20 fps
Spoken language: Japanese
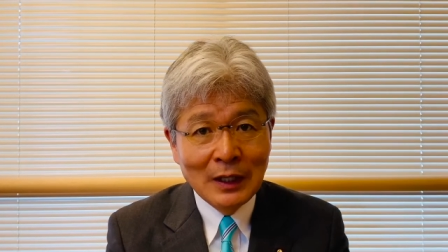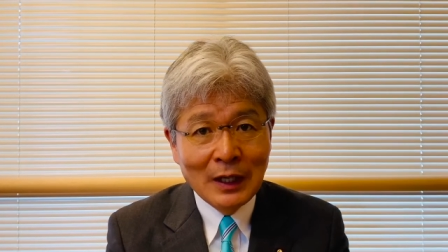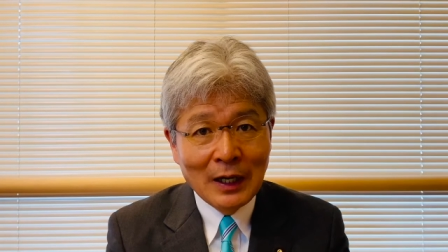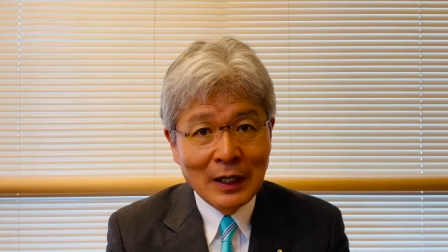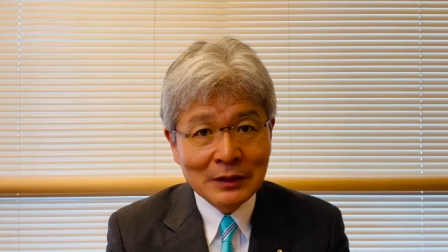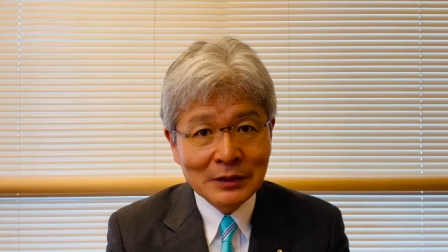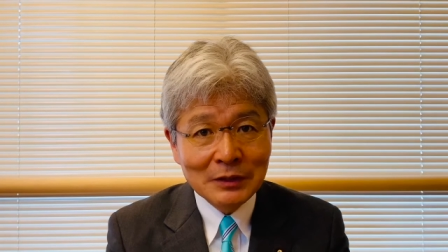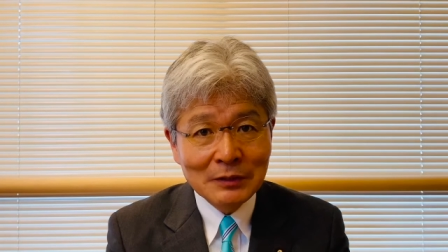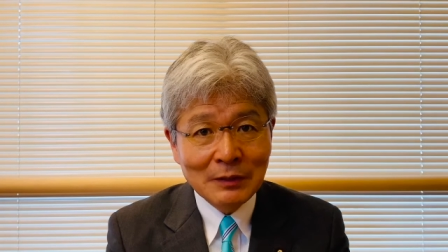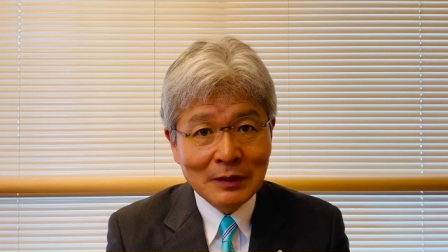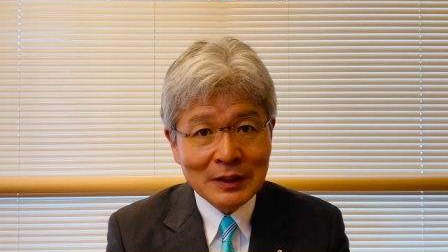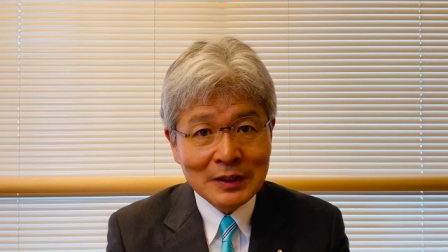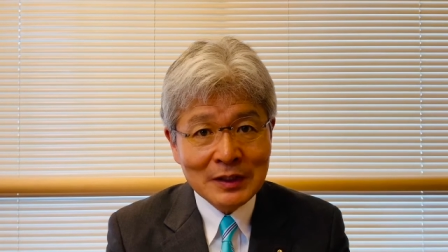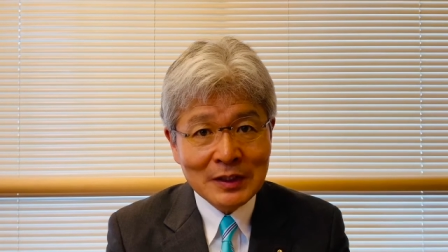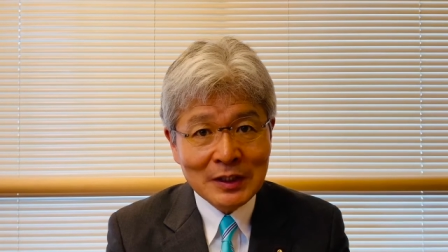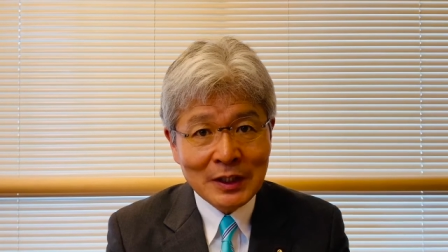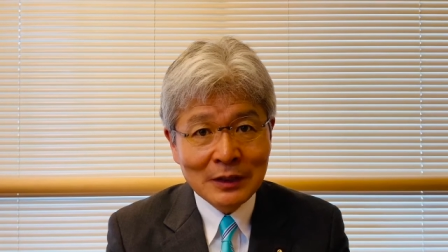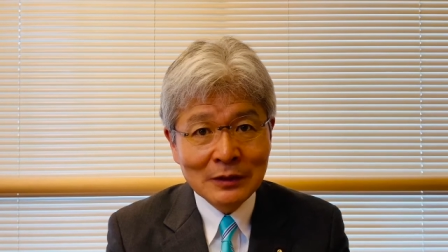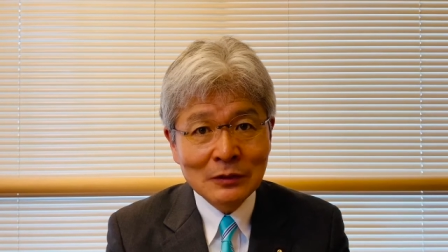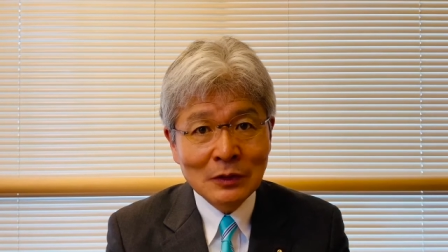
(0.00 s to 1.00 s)
あるいは
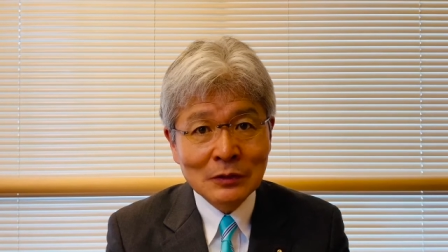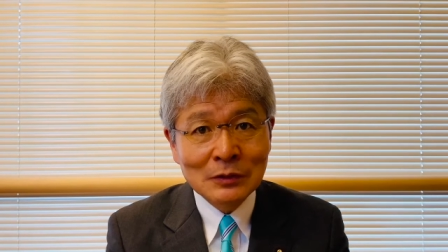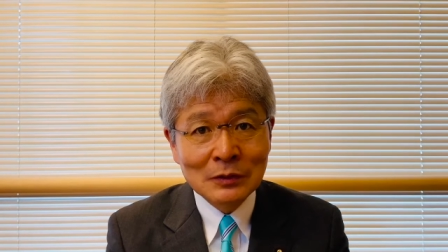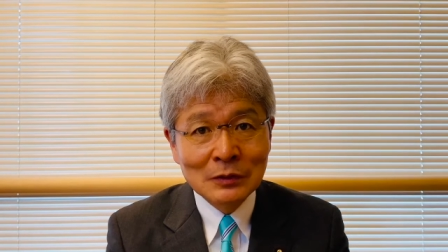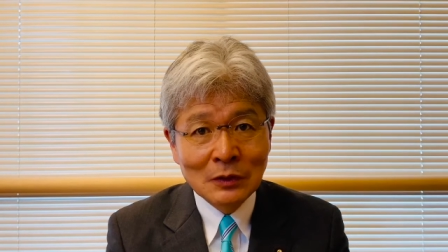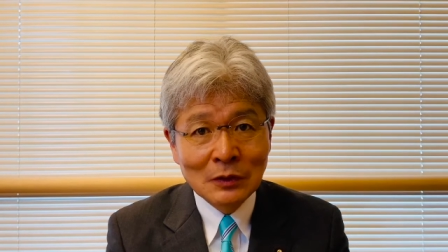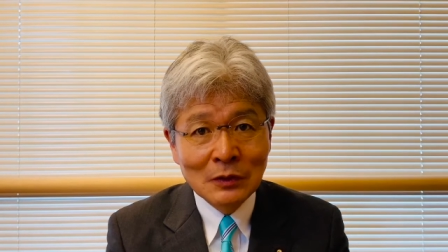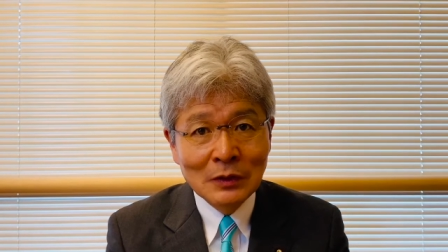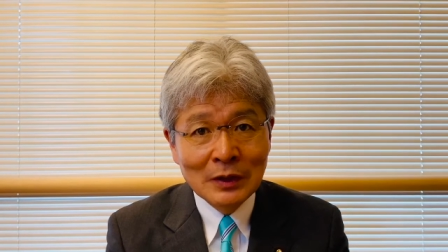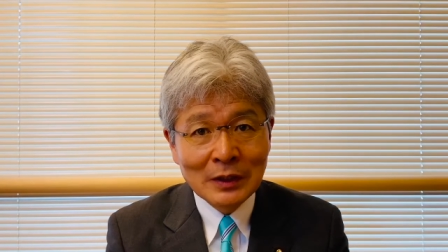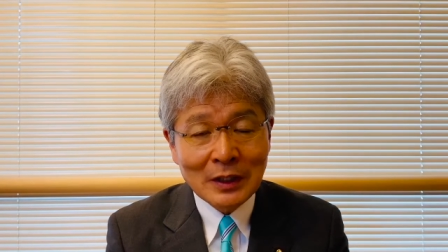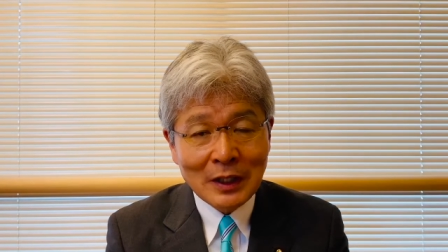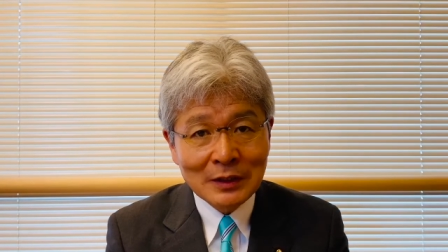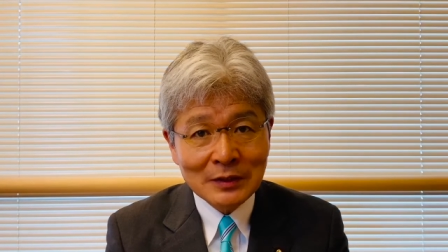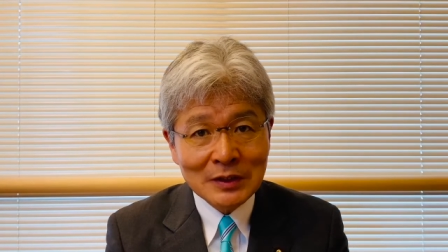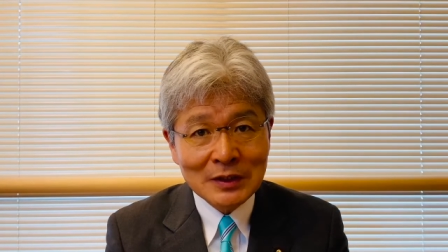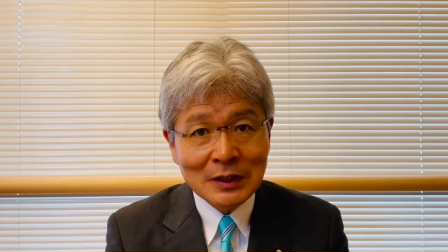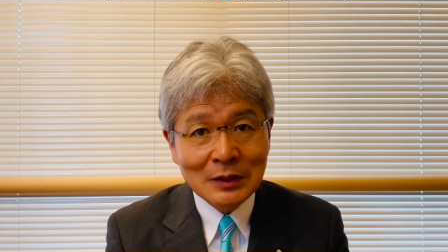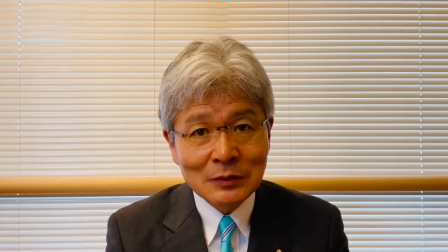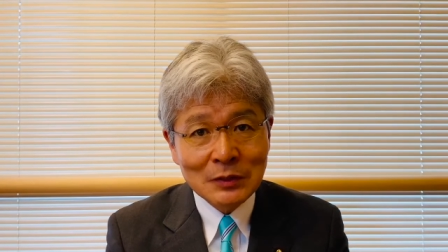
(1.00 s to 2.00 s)
全国の
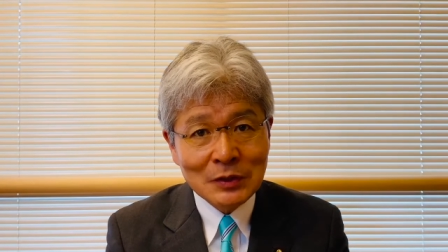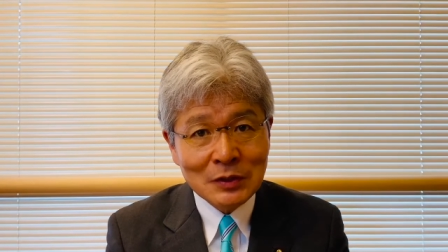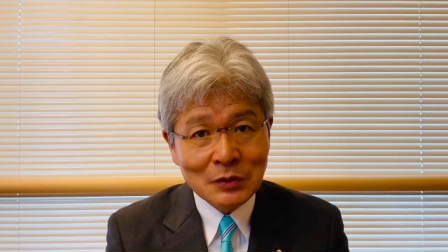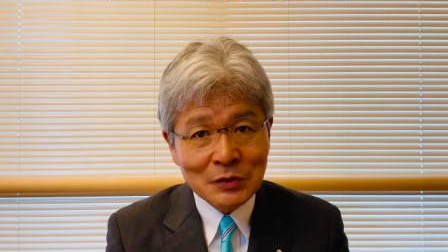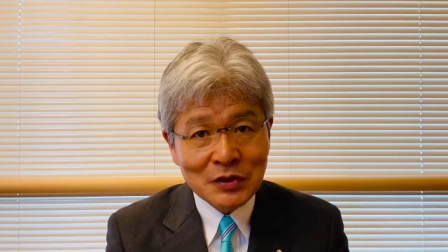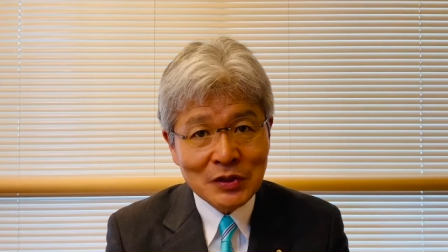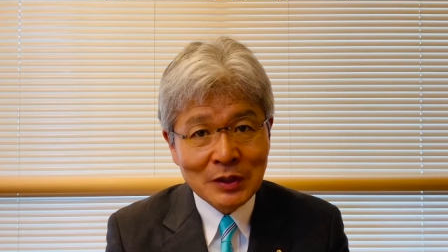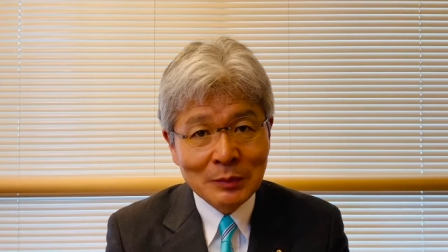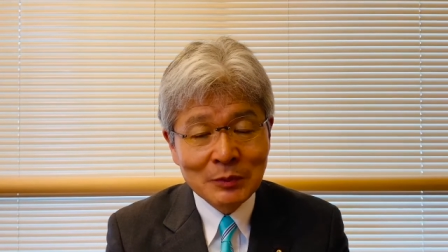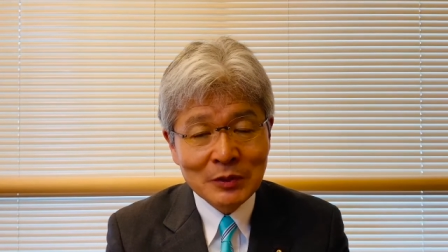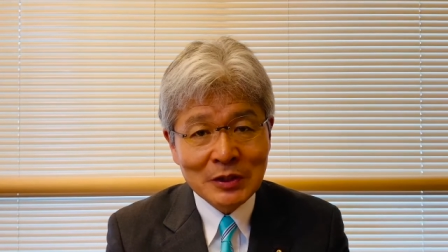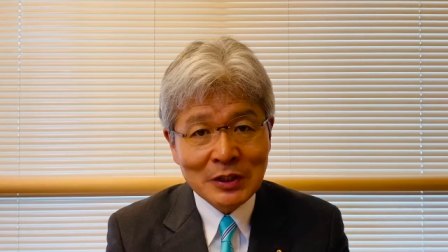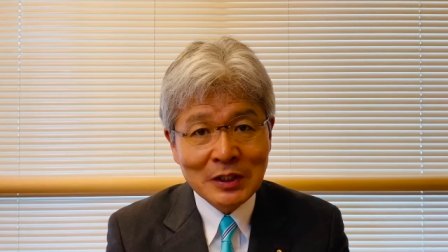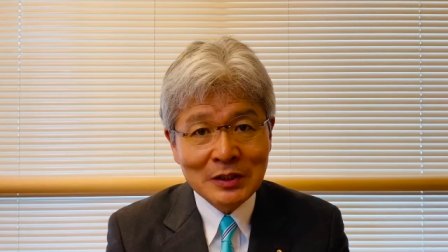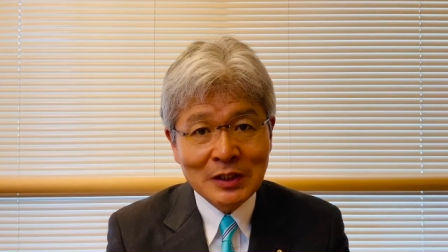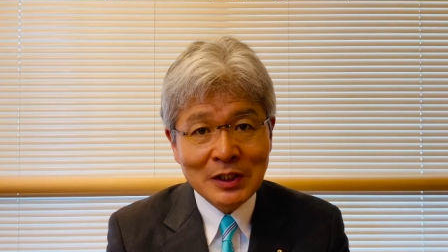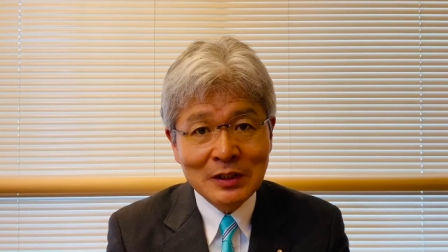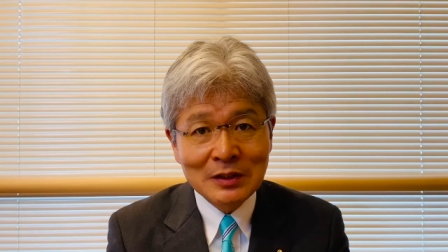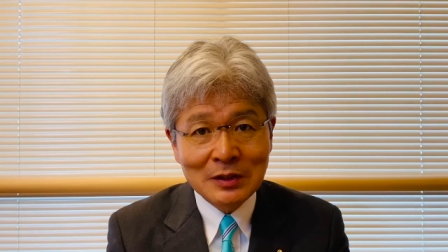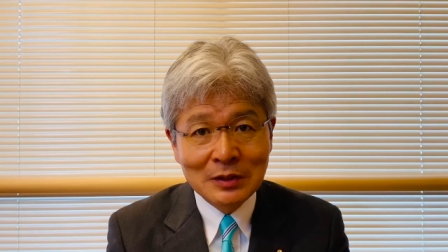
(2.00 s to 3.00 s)
格差を少しでも是
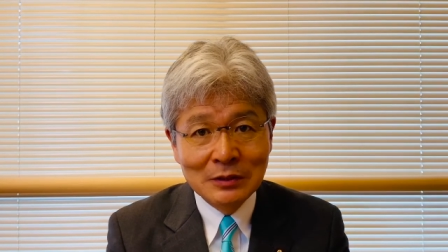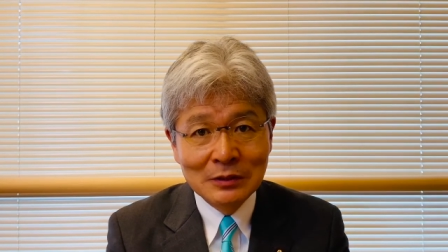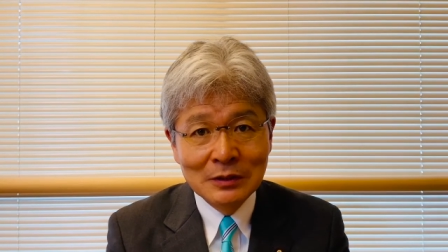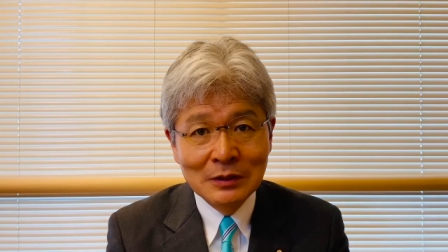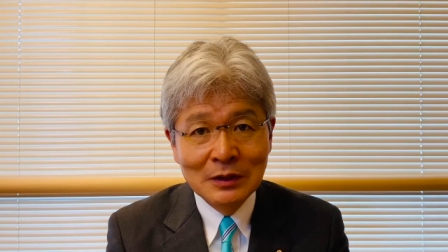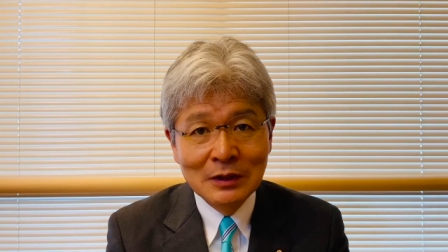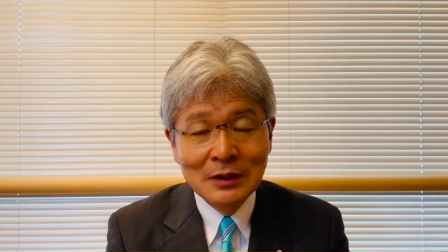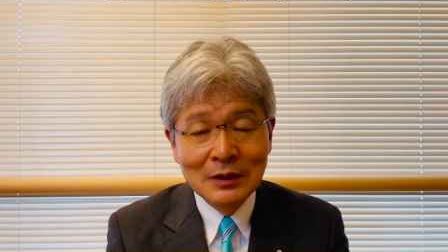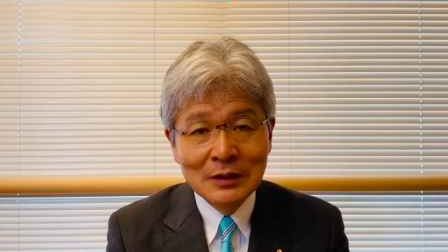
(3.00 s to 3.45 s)
正する、